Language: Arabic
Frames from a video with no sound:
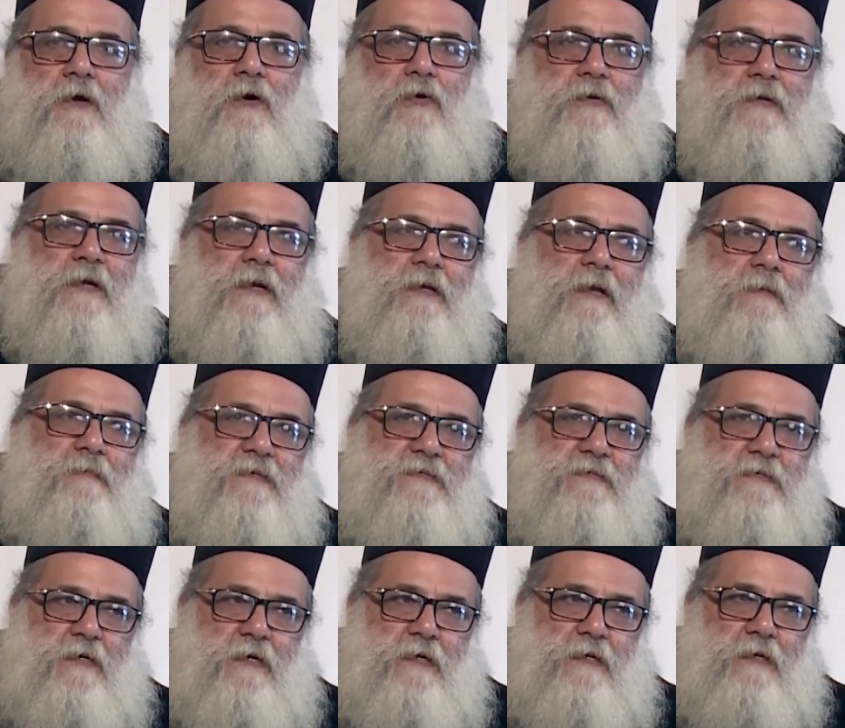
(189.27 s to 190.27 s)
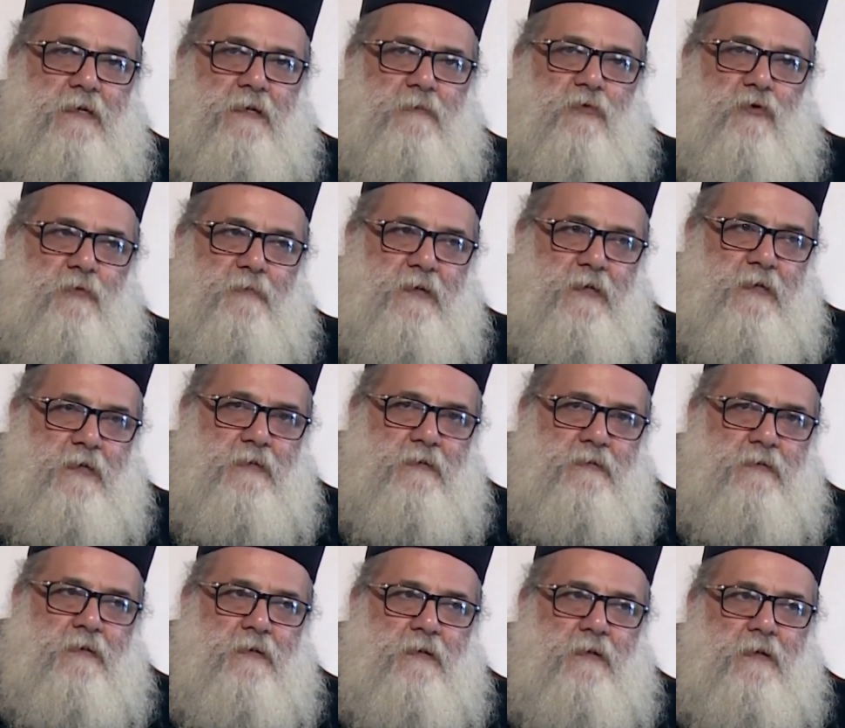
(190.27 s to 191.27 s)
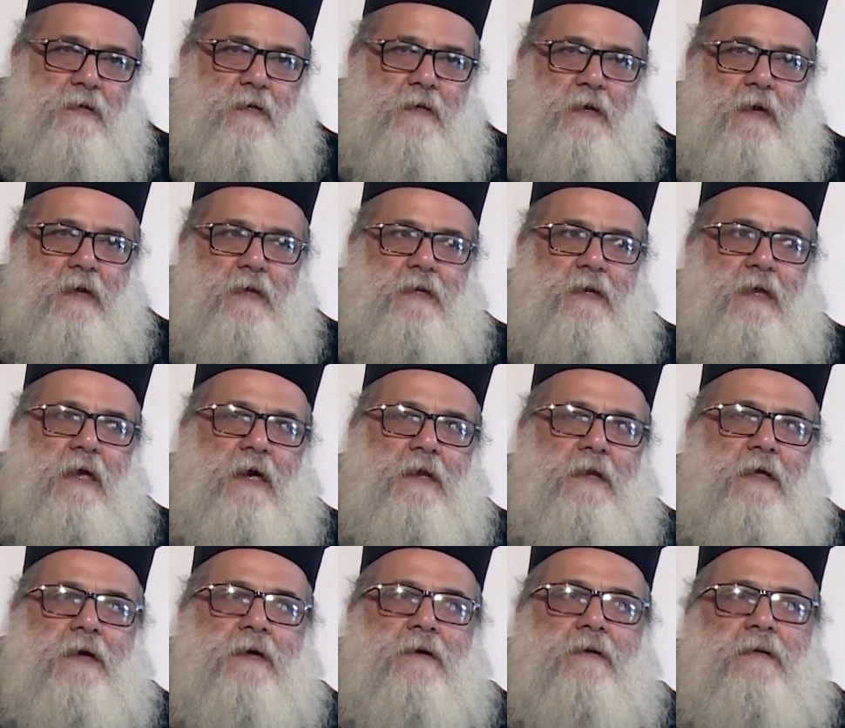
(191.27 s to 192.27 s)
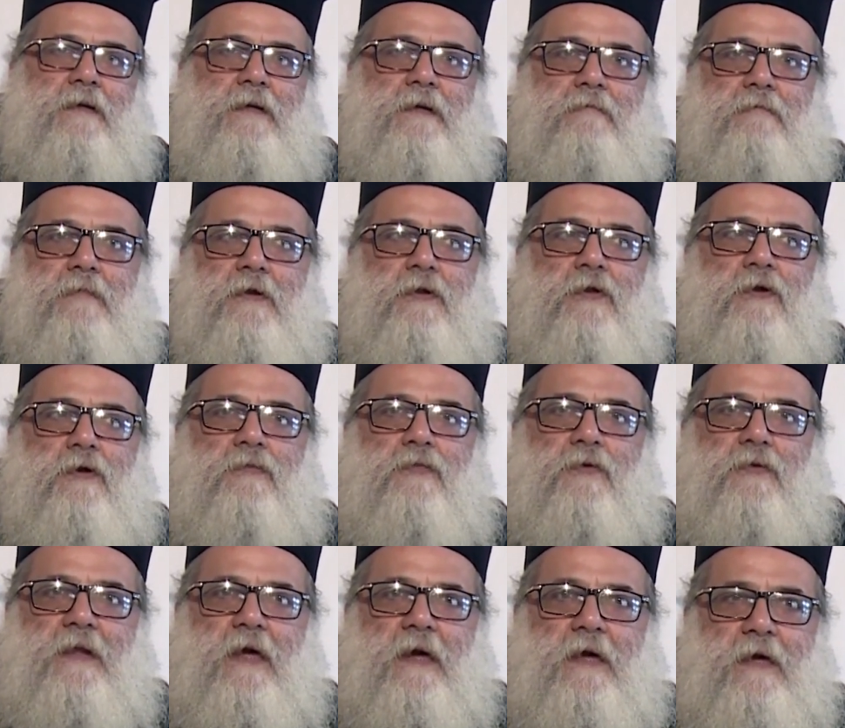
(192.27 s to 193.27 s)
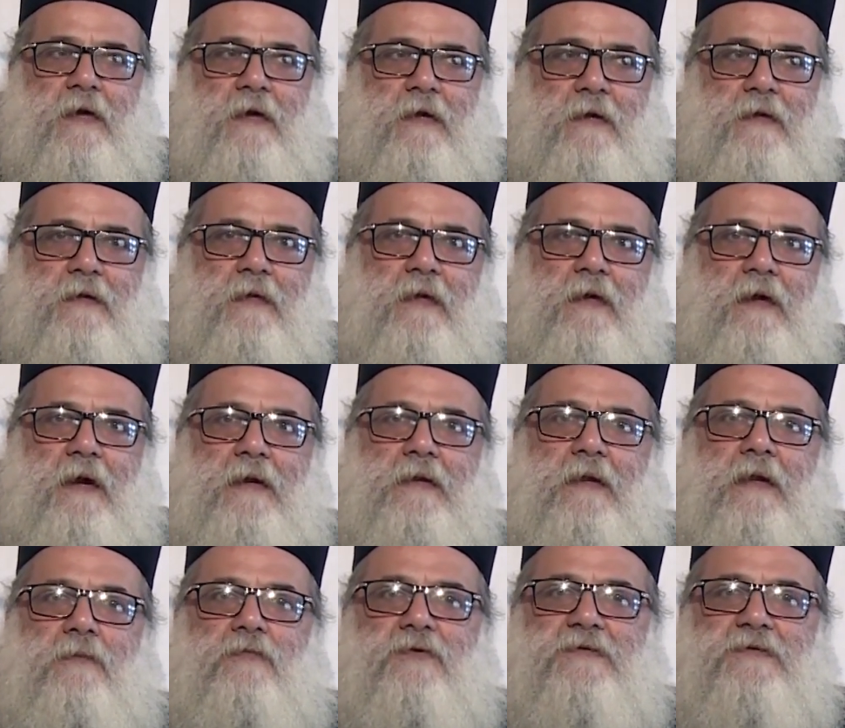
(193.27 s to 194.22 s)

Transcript: وكل المسيحيين مؤمنين اني انا من يوم ورايح انا